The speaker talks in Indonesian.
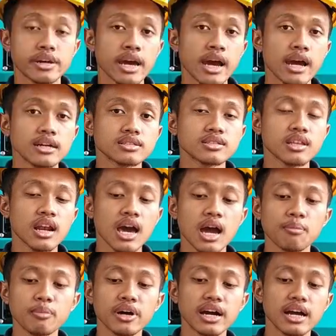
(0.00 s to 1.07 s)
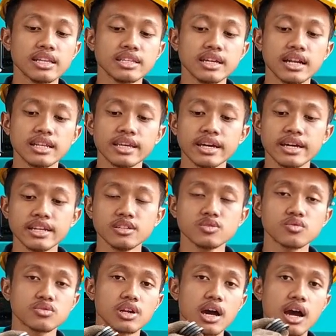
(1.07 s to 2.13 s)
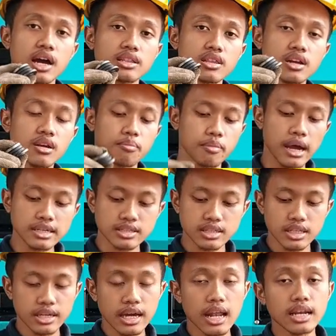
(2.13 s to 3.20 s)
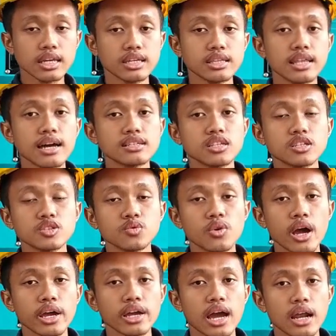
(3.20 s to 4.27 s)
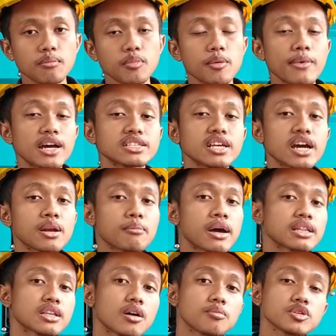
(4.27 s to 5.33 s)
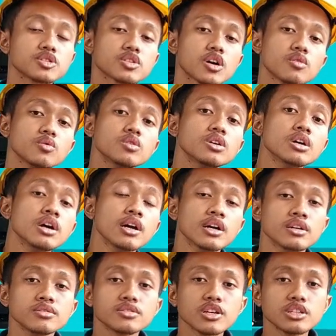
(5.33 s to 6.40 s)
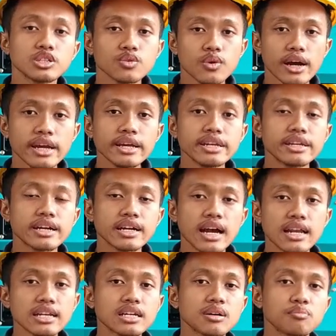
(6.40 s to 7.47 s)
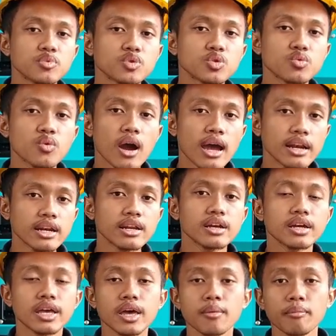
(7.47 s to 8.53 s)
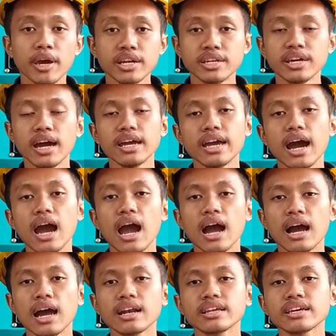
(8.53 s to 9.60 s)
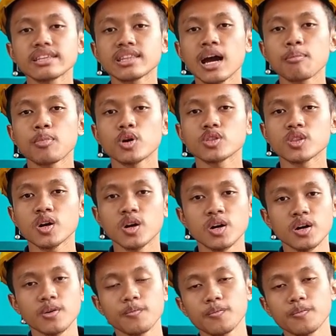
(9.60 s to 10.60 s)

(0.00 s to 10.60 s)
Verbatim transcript: Nah, setelah pengganjalnya ini sudah terlepas, tinggal kita sesuaikan pemasangan mata pisau sesuai dengan kebutuhan media yang akan kita potong.